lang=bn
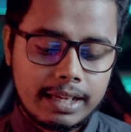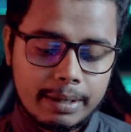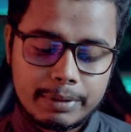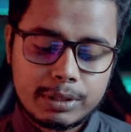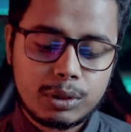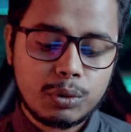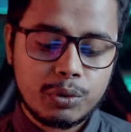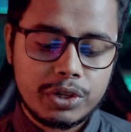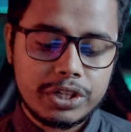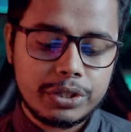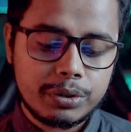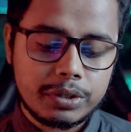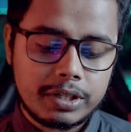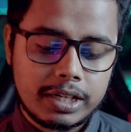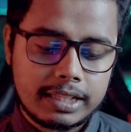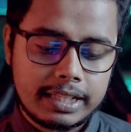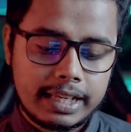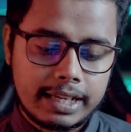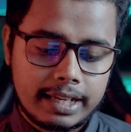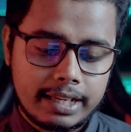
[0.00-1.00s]
আমি একটু
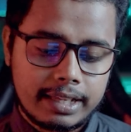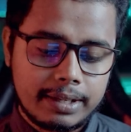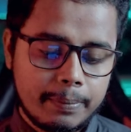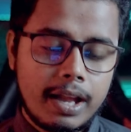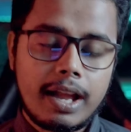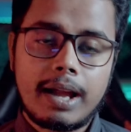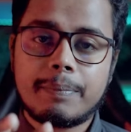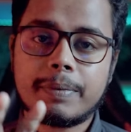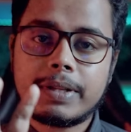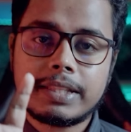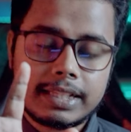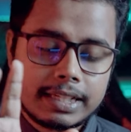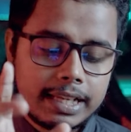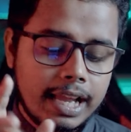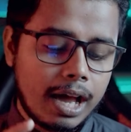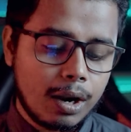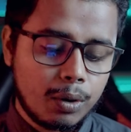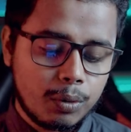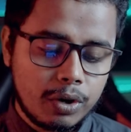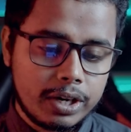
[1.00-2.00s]
উইড্রোটা দেখাই আপনাদেরকে
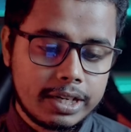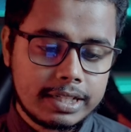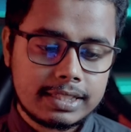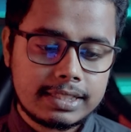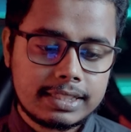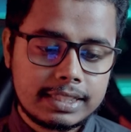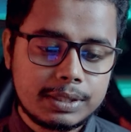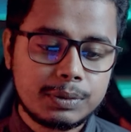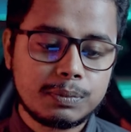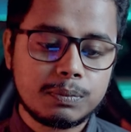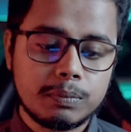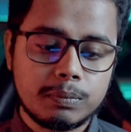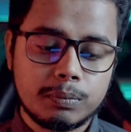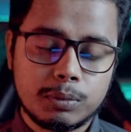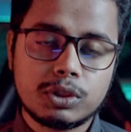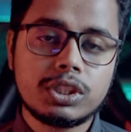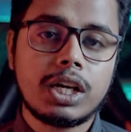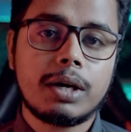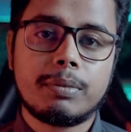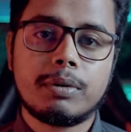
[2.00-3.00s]
আরও কয়েকটা জিনিস
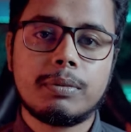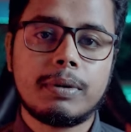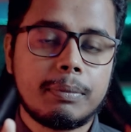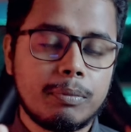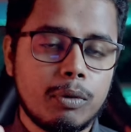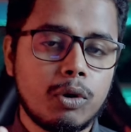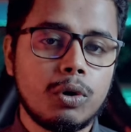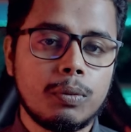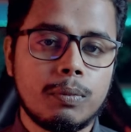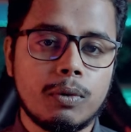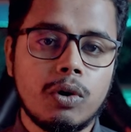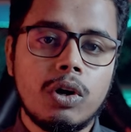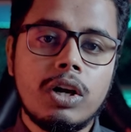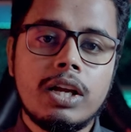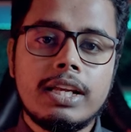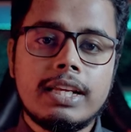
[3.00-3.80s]
বুঝাবো বা বলবো